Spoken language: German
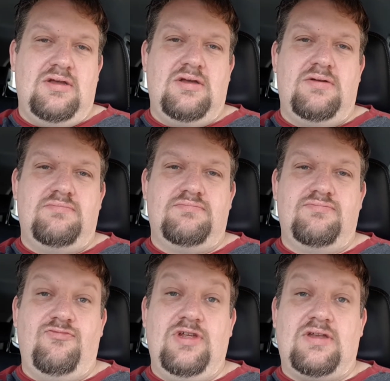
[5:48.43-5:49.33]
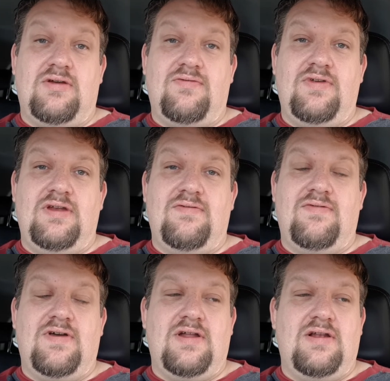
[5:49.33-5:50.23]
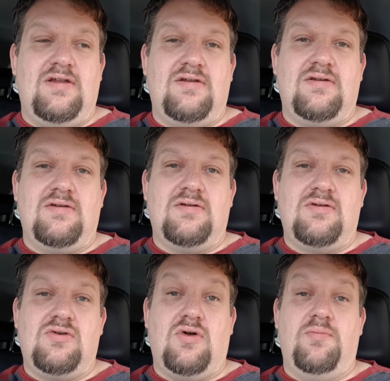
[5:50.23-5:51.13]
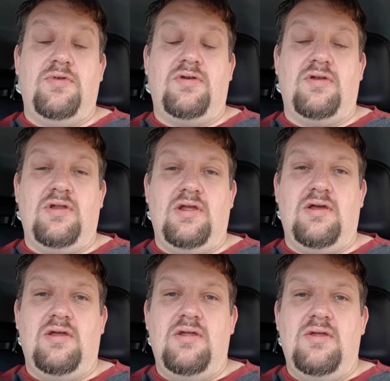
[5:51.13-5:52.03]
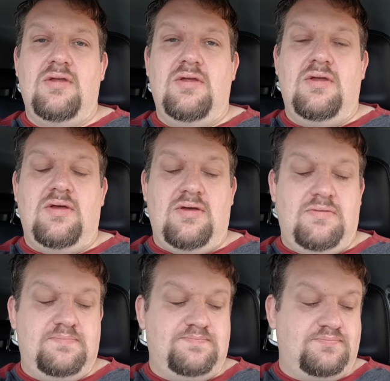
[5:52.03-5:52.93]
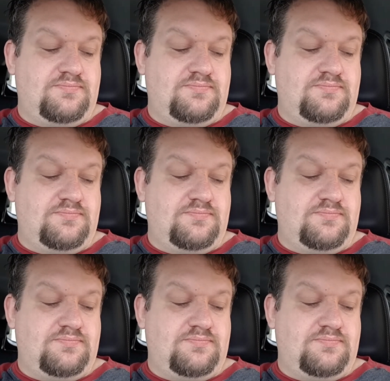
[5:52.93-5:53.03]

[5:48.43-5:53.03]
Ähm, wird auf jeden Fall äh, kommen, ja. Ähm,